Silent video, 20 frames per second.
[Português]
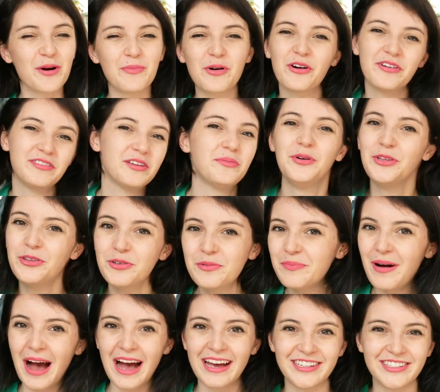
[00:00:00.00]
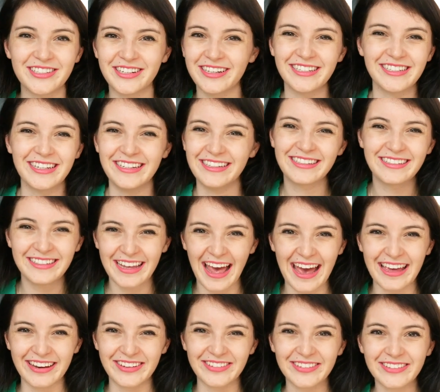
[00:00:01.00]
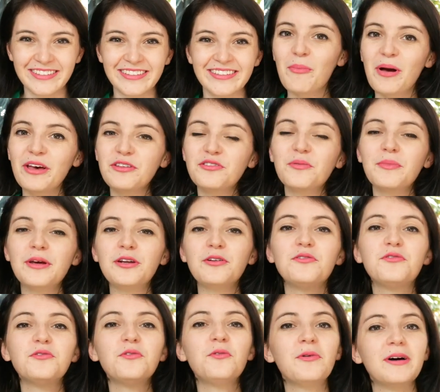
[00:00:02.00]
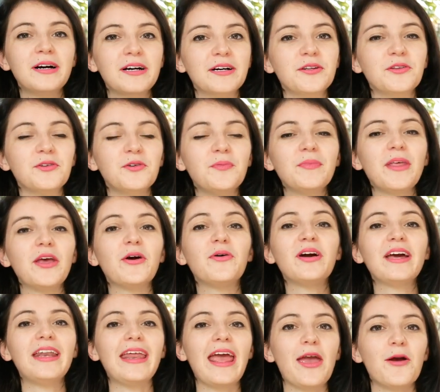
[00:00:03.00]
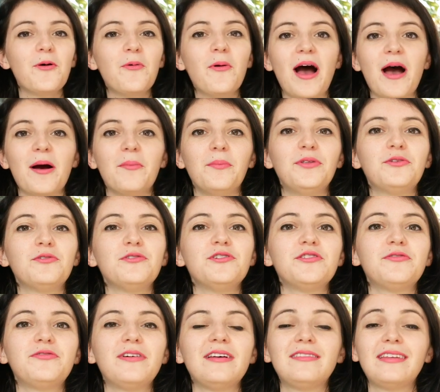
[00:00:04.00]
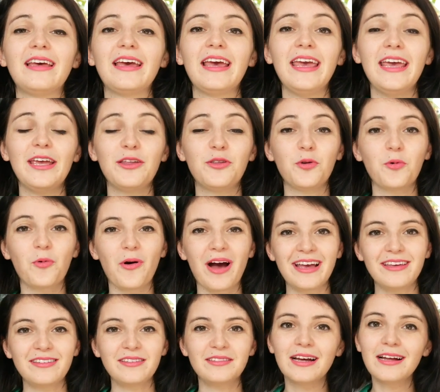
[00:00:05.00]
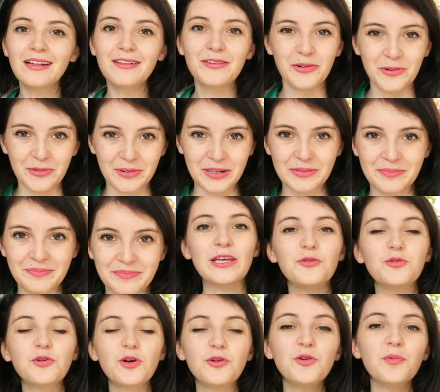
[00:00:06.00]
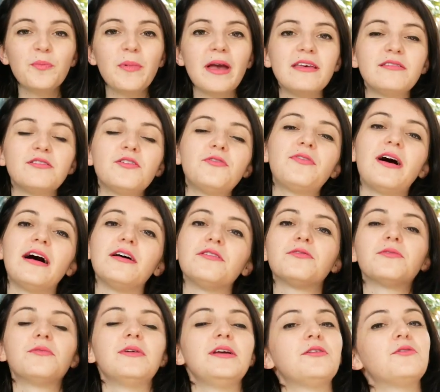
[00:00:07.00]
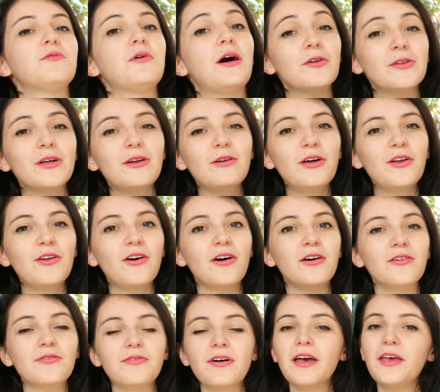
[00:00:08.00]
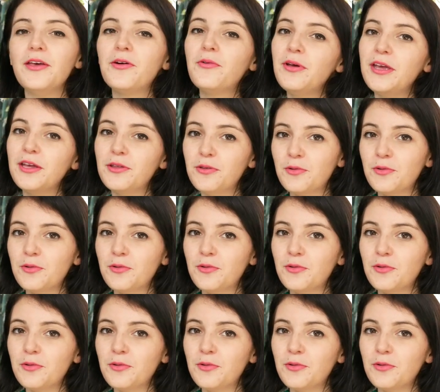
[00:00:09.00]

É uma coisa muito mágica, gente, sério. E há mais ou menos um ano eu criei o hábito de fazer rituais da lua. Então todo mês eu faço um ritual da lua nova e um